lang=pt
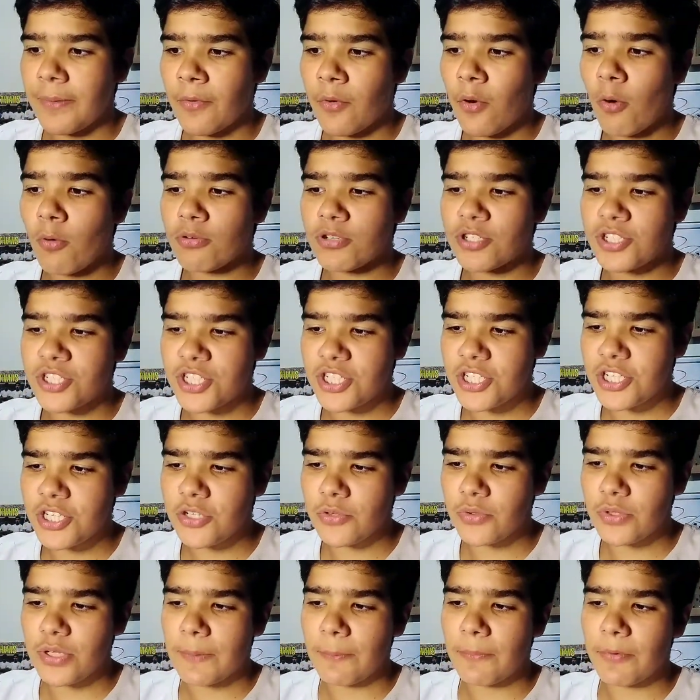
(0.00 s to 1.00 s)

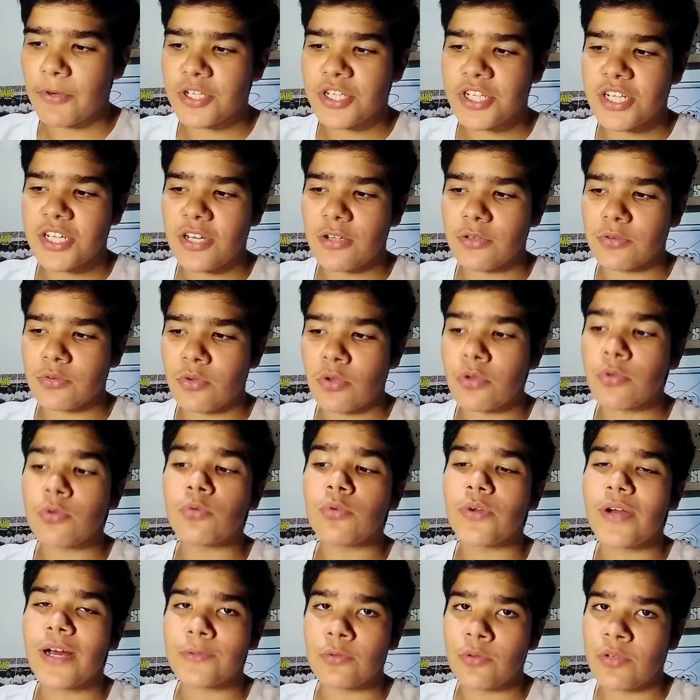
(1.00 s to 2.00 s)
Coutinho, depois que entrou
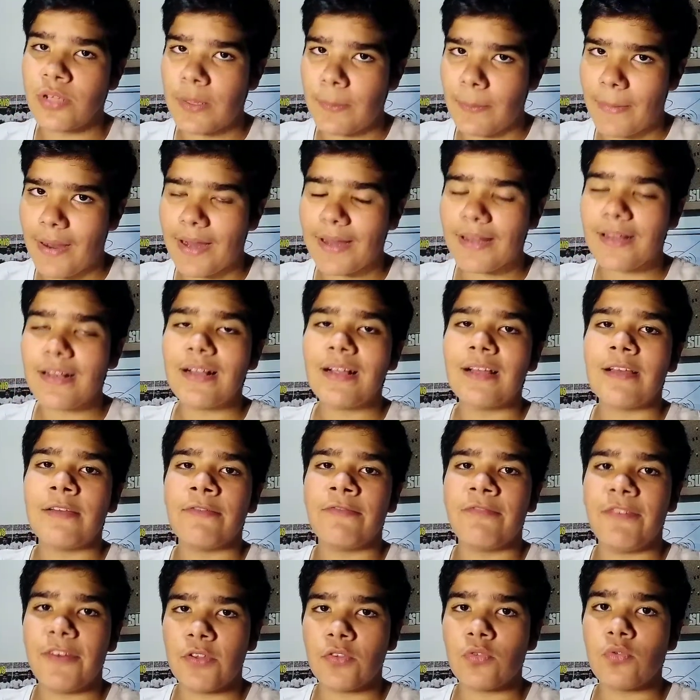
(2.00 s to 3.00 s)
no lugar do Neymar,
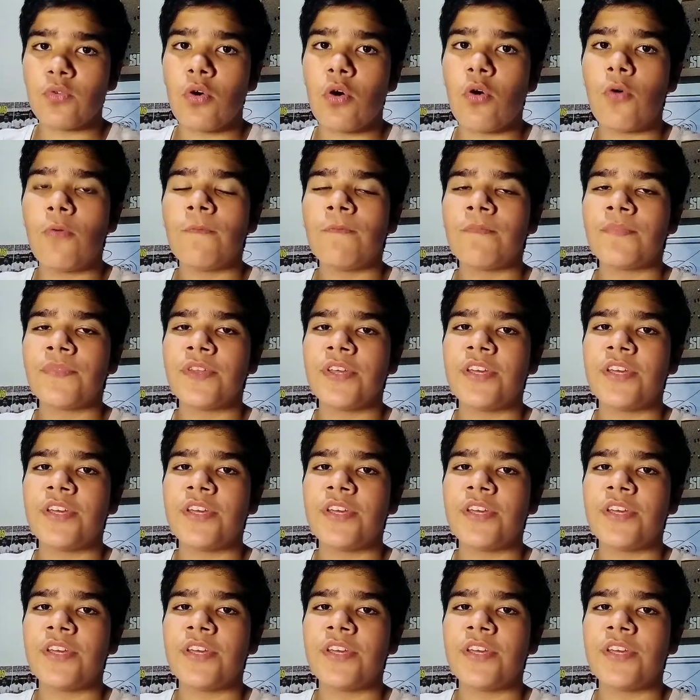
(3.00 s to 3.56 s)
fez um gol.